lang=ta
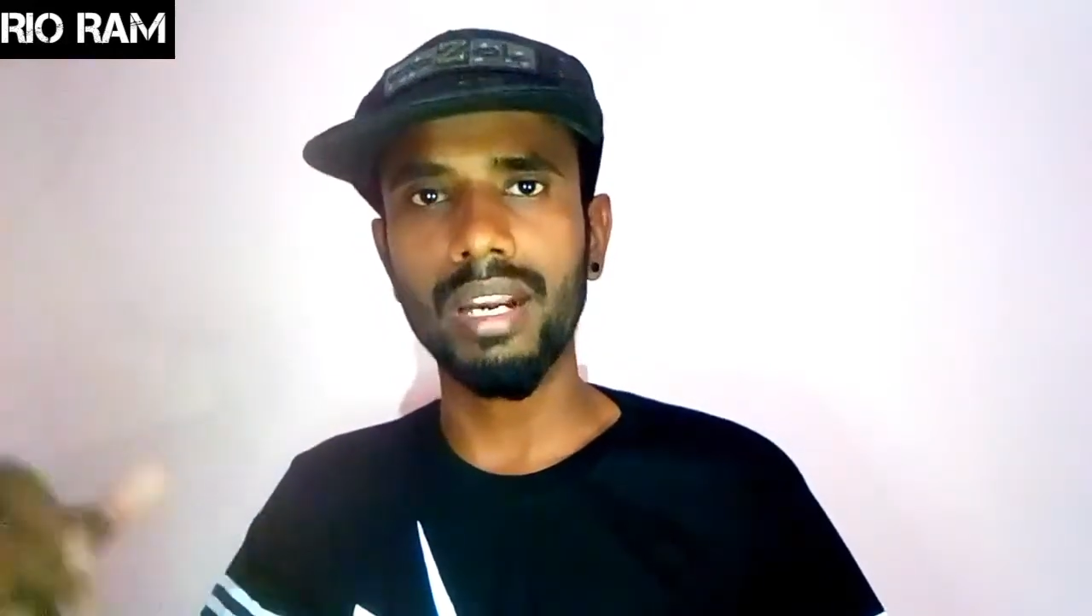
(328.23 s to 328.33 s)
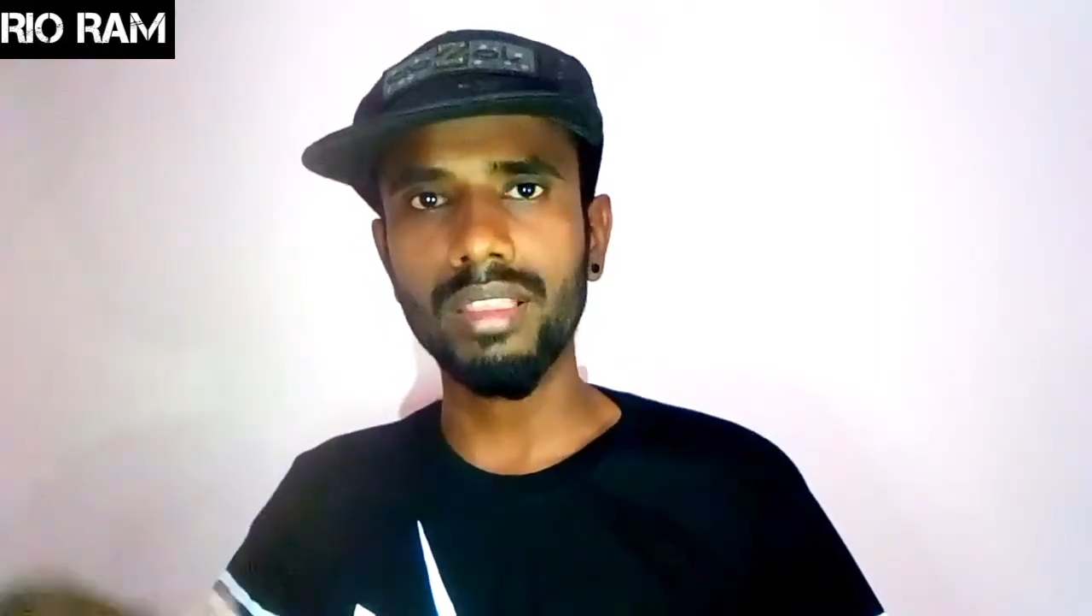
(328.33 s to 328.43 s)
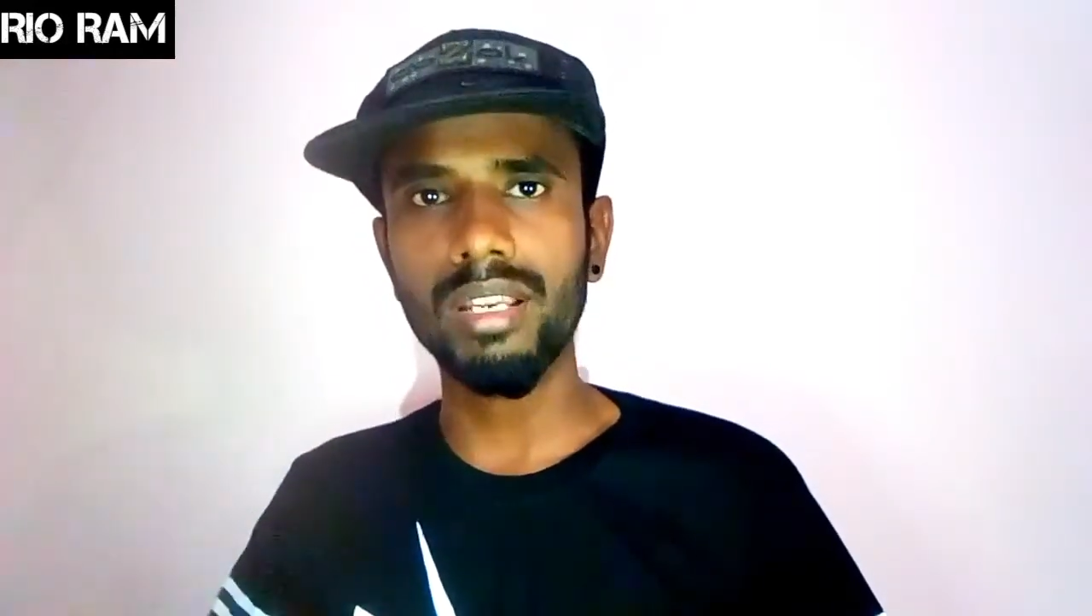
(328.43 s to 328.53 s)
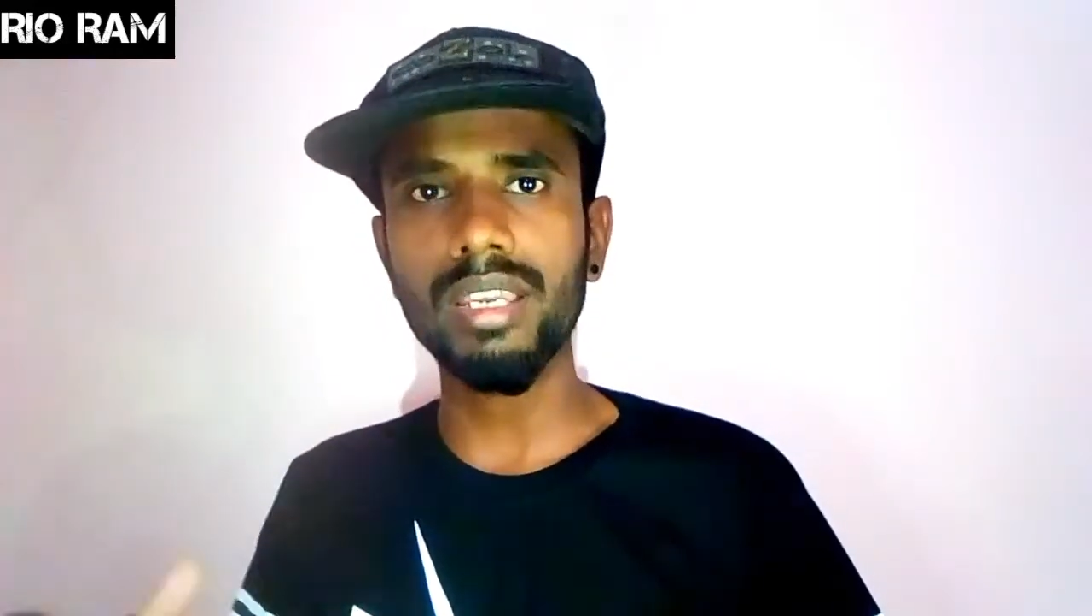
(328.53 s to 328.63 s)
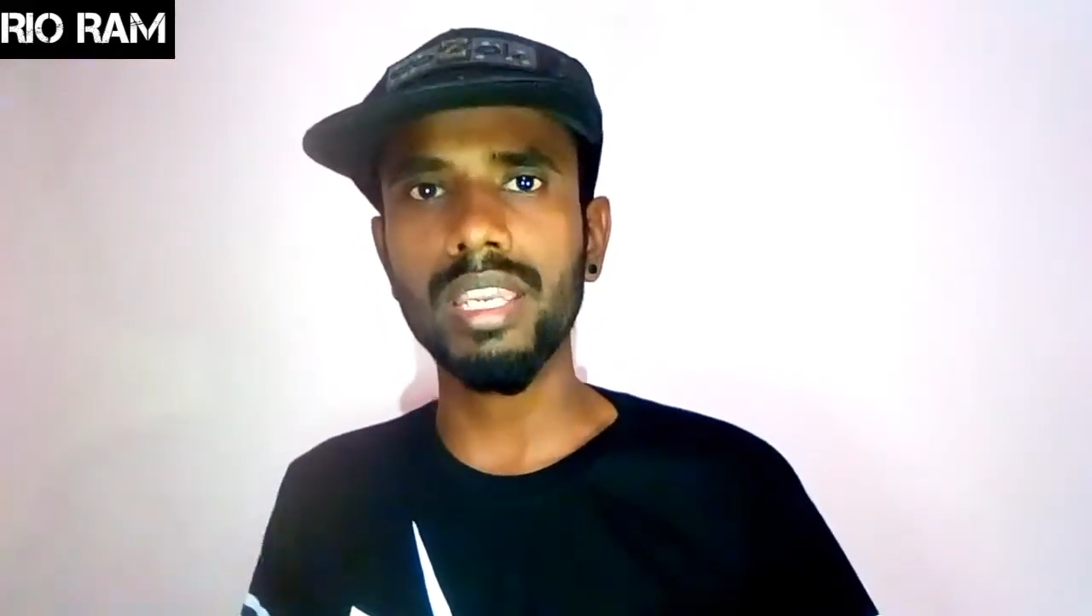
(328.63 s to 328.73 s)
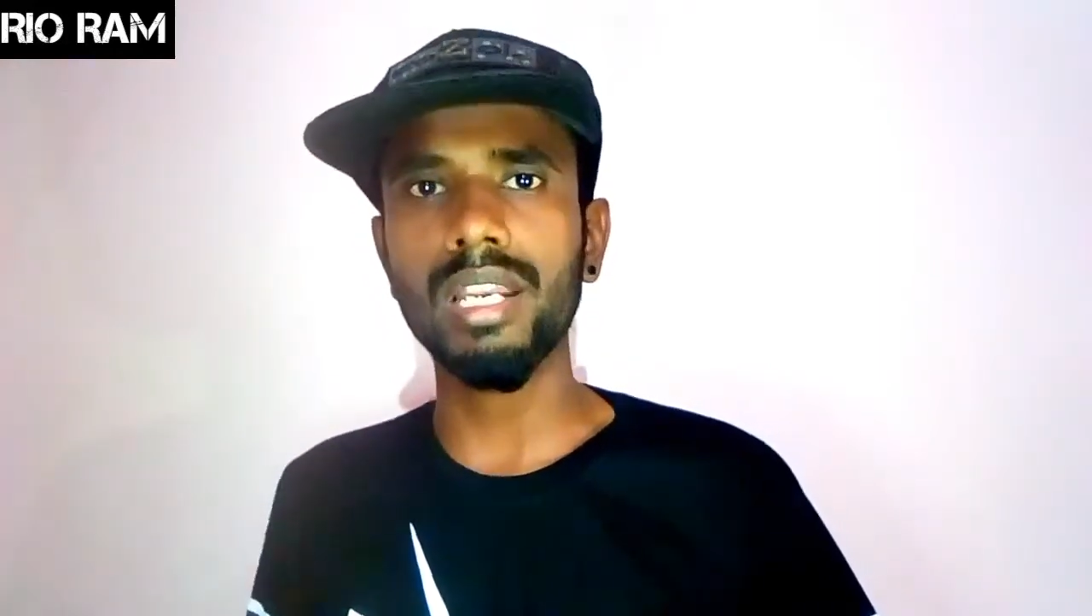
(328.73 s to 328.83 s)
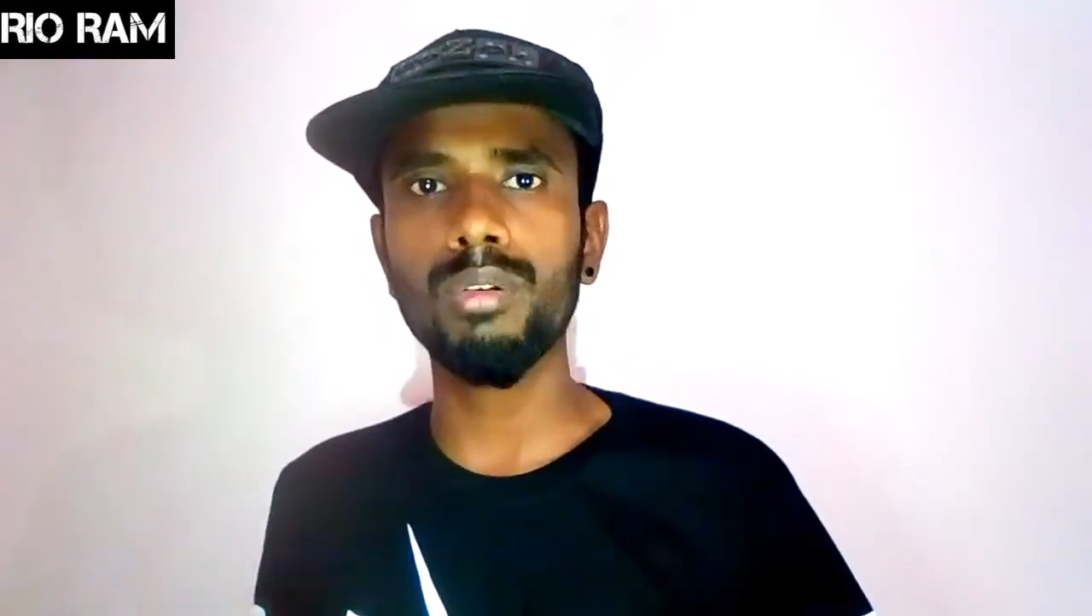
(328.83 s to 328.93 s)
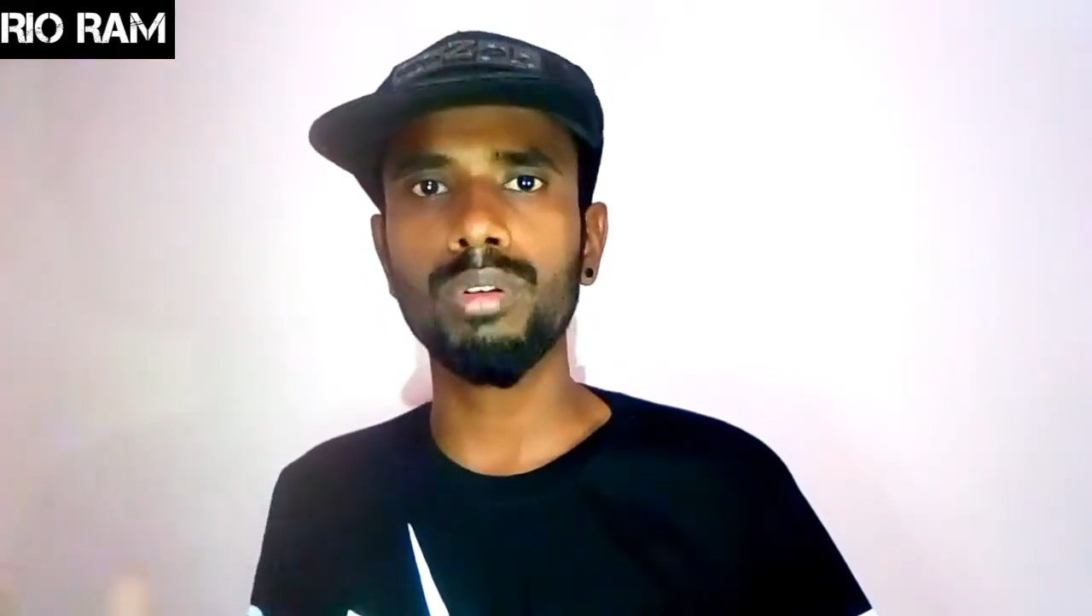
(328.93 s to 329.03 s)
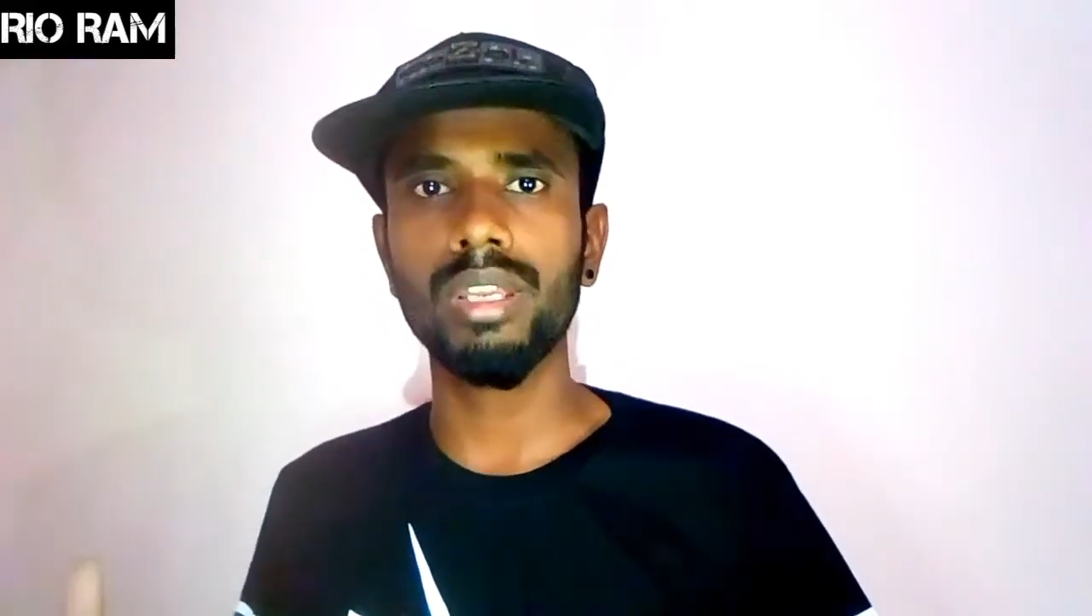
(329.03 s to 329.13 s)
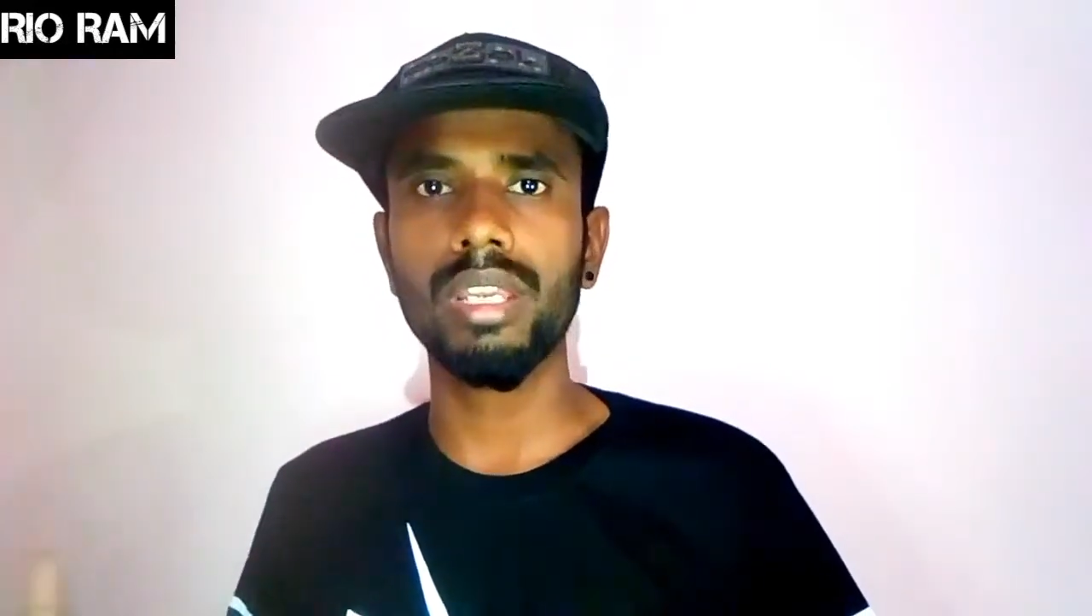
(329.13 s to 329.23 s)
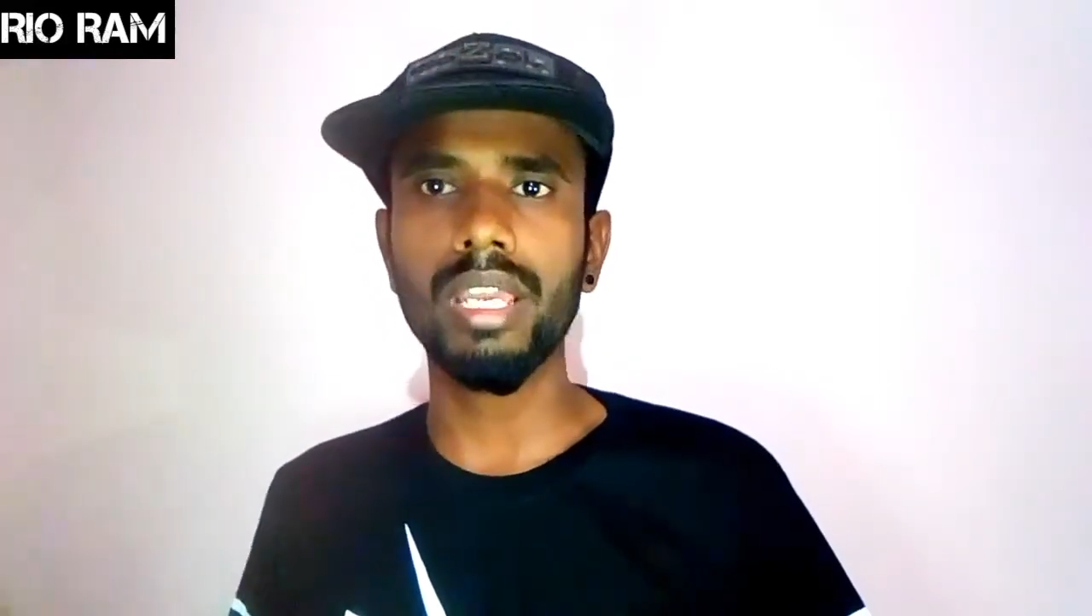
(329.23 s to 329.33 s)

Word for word: இடத்துல கீழே ஒரு